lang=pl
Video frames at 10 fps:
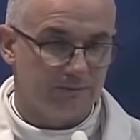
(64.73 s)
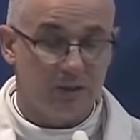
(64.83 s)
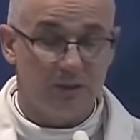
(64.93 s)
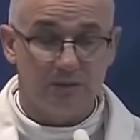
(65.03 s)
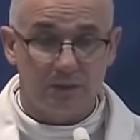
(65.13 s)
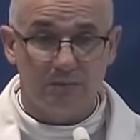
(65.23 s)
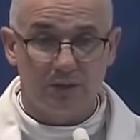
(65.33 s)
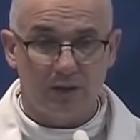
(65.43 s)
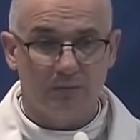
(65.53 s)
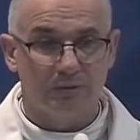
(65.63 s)
i
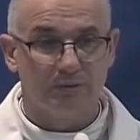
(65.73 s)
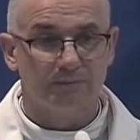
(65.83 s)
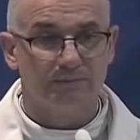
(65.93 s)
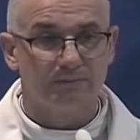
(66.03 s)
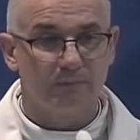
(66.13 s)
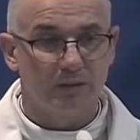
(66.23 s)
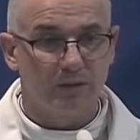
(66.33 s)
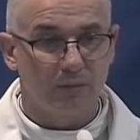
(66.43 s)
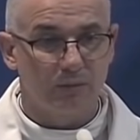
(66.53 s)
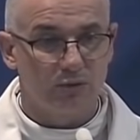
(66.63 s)
chcemy, aby
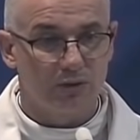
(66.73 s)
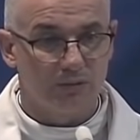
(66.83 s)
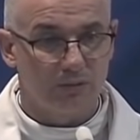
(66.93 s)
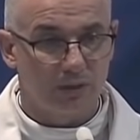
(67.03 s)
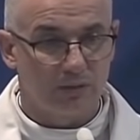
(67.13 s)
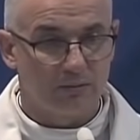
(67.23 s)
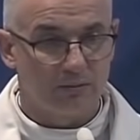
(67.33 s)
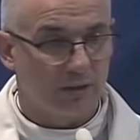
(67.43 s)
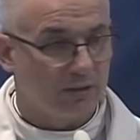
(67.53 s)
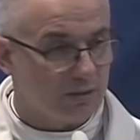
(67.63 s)
Matka Boża była
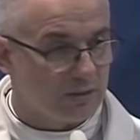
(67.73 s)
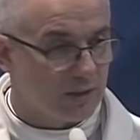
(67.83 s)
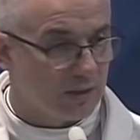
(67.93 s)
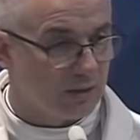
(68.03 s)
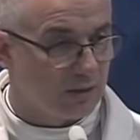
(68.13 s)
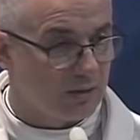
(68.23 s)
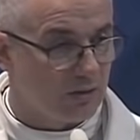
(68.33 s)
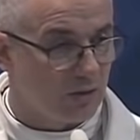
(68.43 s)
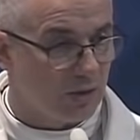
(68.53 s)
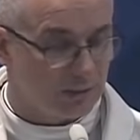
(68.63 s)
bardziej znana i
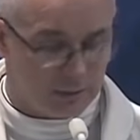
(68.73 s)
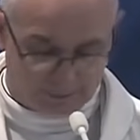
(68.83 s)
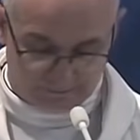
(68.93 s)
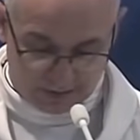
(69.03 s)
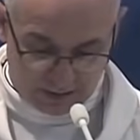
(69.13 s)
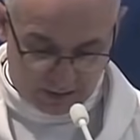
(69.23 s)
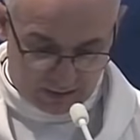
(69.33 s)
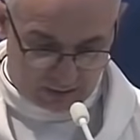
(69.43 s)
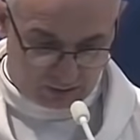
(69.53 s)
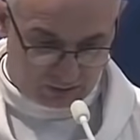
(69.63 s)
kochana.
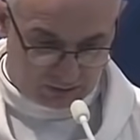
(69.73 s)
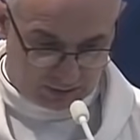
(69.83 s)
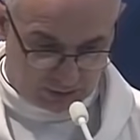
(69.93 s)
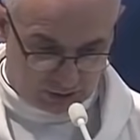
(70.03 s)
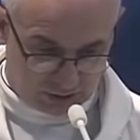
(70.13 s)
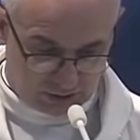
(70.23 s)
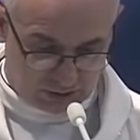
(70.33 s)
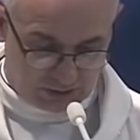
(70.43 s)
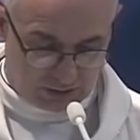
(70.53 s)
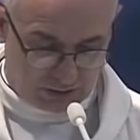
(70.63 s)
Stąd też
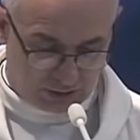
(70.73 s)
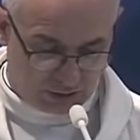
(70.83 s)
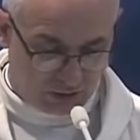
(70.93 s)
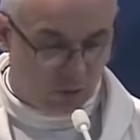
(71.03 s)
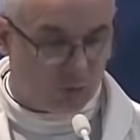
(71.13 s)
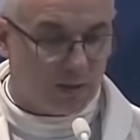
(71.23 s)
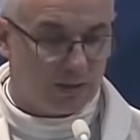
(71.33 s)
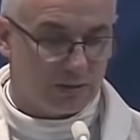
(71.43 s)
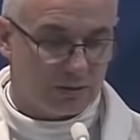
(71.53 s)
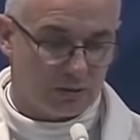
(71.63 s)
nasza
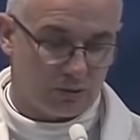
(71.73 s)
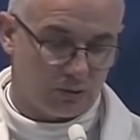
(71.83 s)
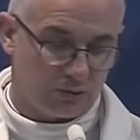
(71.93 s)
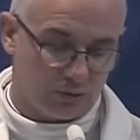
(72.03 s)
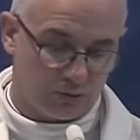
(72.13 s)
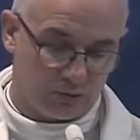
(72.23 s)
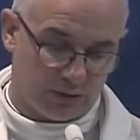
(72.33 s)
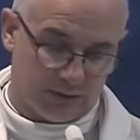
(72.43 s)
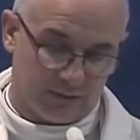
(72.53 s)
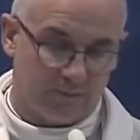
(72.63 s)
obecność
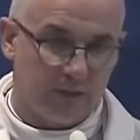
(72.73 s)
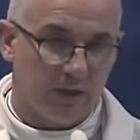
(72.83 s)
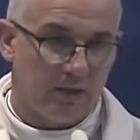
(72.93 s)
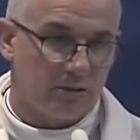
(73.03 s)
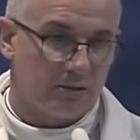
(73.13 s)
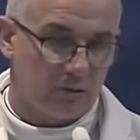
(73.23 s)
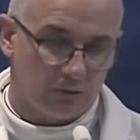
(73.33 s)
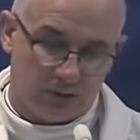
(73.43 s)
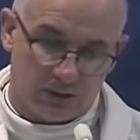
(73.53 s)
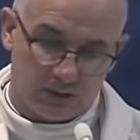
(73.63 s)
tutaj,
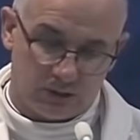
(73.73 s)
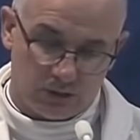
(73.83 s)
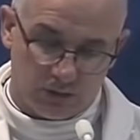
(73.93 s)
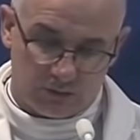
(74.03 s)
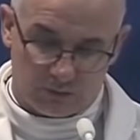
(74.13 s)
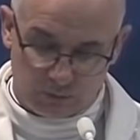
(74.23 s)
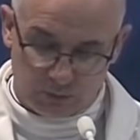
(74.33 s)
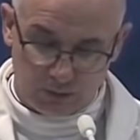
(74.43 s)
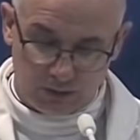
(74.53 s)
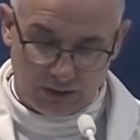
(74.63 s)
stąd też
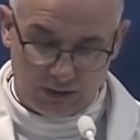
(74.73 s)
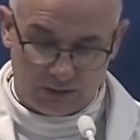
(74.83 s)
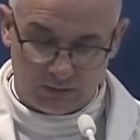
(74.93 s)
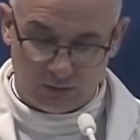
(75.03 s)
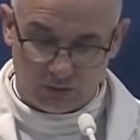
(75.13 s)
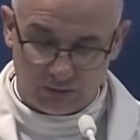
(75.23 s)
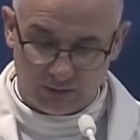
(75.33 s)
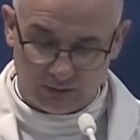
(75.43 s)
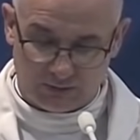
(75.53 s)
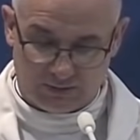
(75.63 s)
wspólna
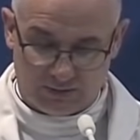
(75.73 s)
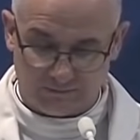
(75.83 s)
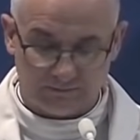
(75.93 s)
modlitwa.